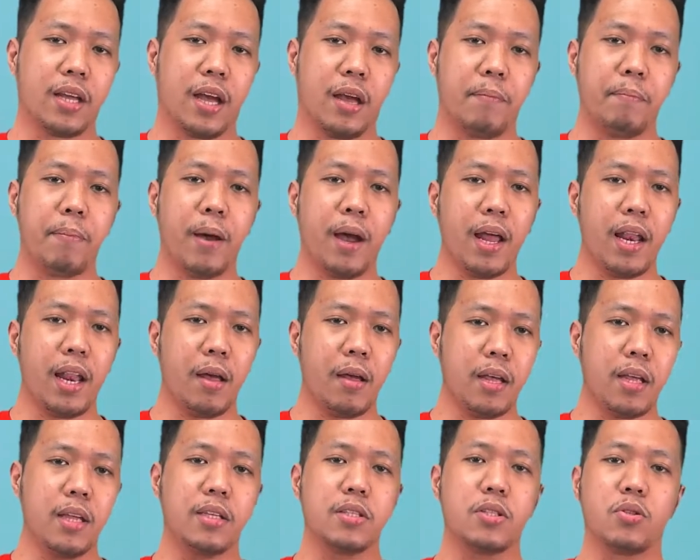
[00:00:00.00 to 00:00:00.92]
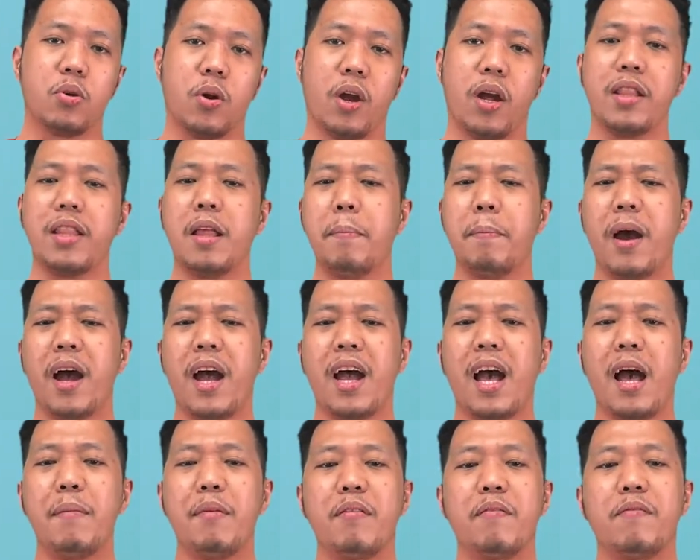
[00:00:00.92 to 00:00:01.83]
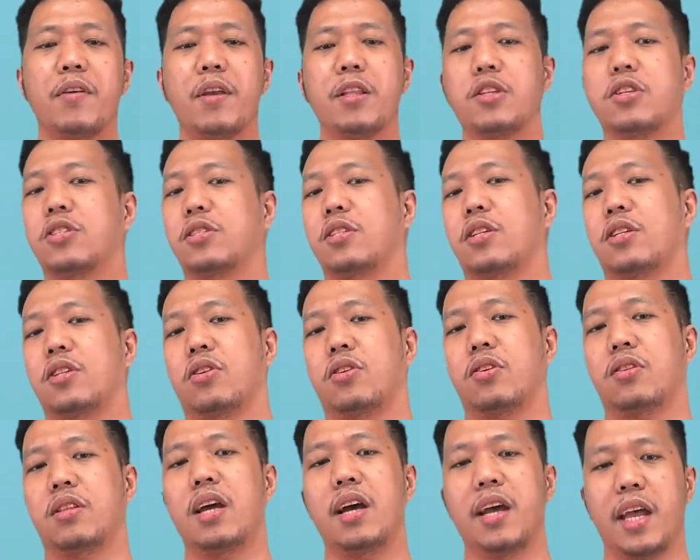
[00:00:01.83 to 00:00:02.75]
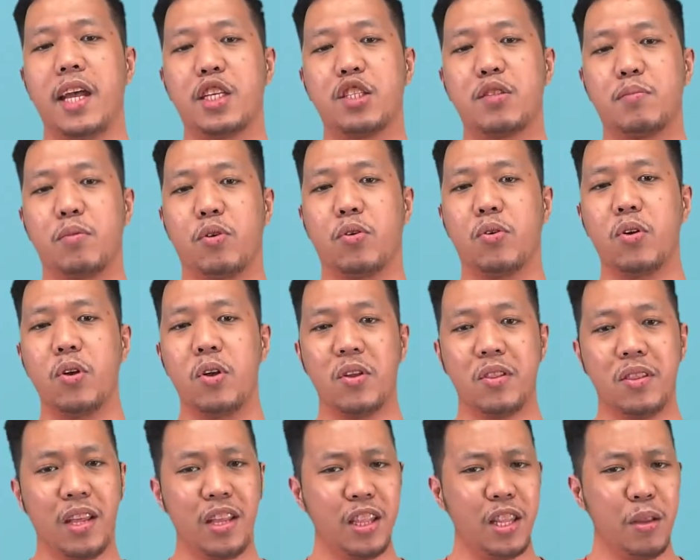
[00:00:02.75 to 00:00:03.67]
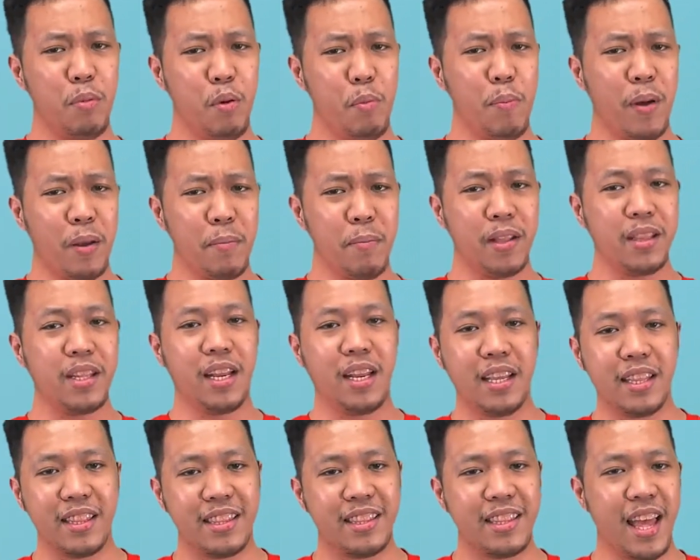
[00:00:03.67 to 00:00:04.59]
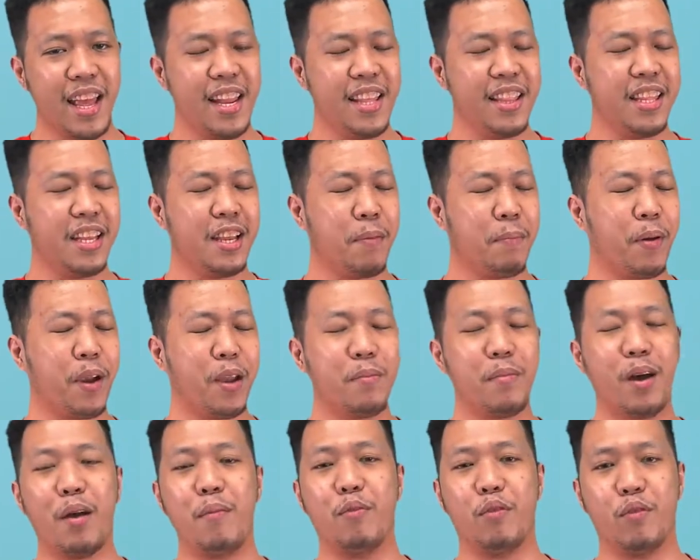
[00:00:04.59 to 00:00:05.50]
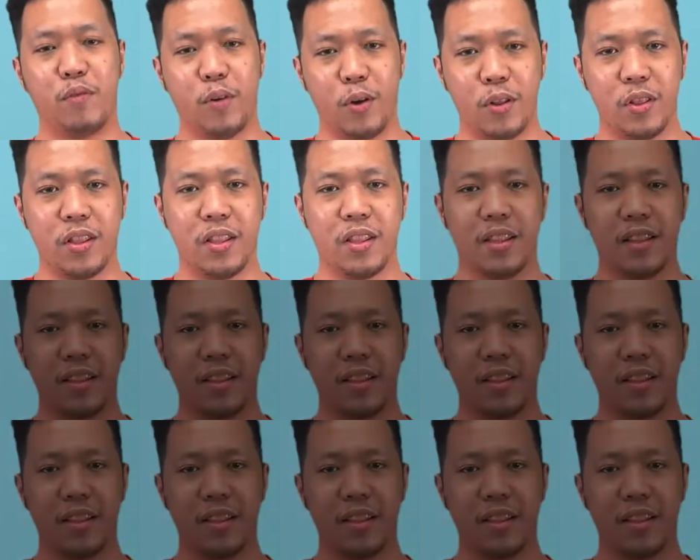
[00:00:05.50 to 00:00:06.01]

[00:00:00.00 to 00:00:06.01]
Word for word: drive para lang i-store ang napakaraming videos ninyo ng ex mo na hindi mo pa rin madelete dahil hindi ka pa rin makamove on.